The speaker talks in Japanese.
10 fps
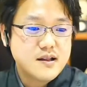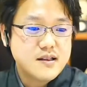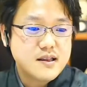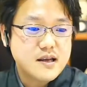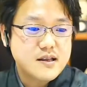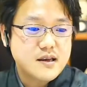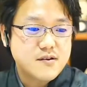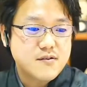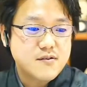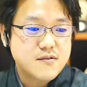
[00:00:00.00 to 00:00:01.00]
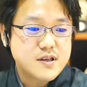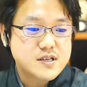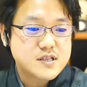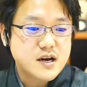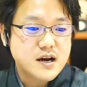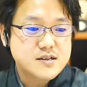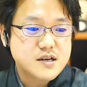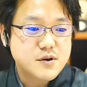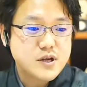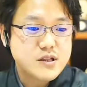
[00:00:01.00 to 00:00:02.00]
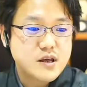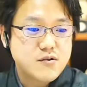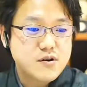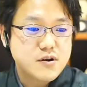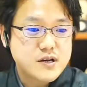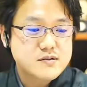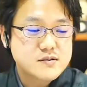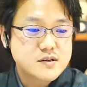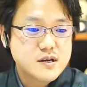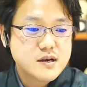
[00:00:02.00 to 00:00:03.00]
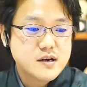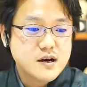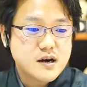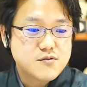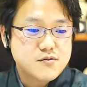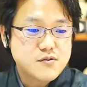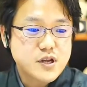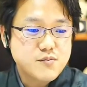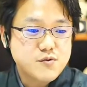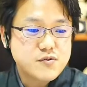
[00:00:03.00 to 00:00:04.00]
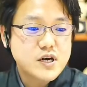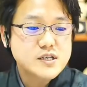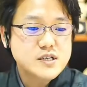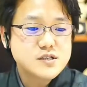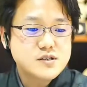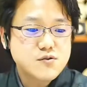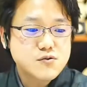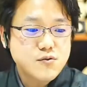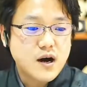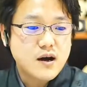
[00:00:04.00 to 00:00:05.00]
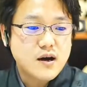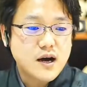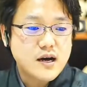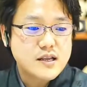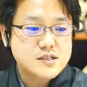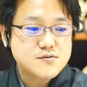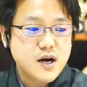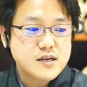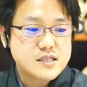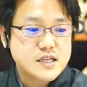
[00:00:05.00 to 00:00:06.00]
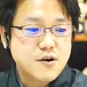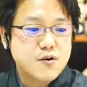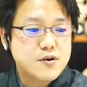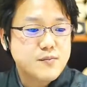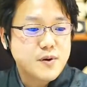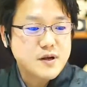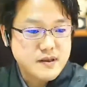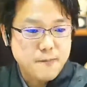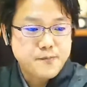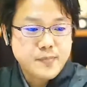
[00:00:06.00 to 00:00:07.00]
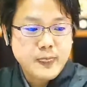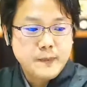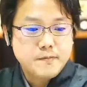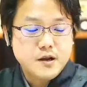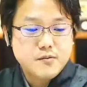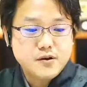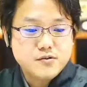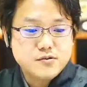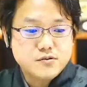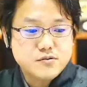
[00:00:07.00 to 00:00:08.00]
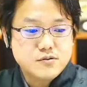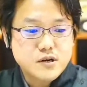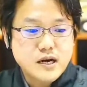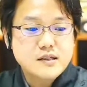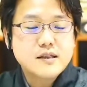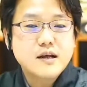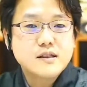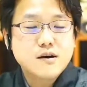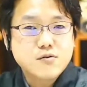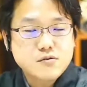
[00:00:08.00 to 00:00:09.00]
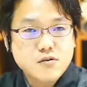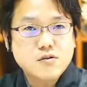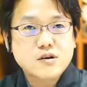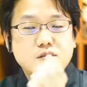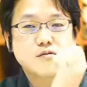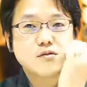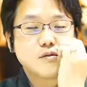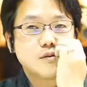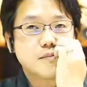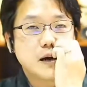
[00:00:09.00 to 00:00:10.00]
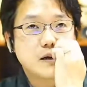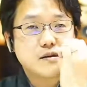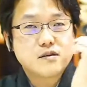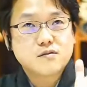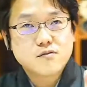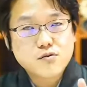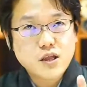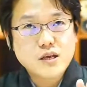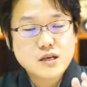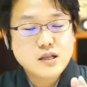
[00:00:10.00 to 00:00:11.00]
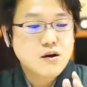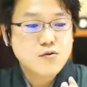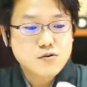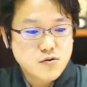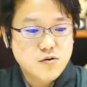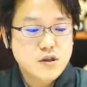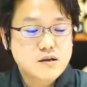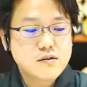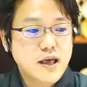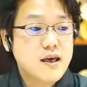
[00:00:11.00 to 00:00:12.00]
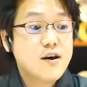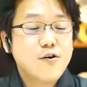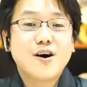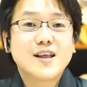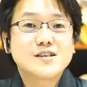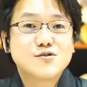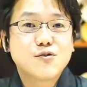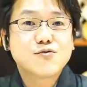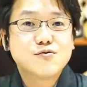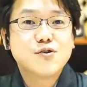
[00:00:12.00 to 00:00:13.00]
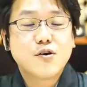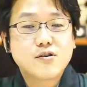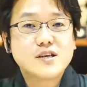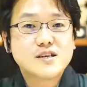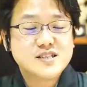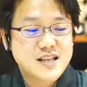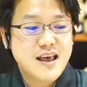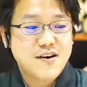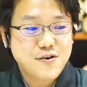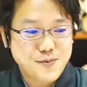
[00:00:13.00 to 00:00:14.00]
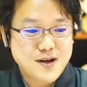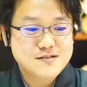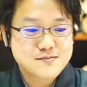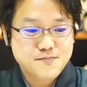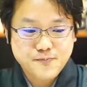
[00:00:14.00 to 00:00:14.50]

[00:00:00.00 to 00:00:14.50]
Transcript: 大体私が喋っております。あの、そんなに難しいことは話はしておりません。なるべく簡単なこと、基礎、まあ、基礎的なことをですね、お話をするようにしております。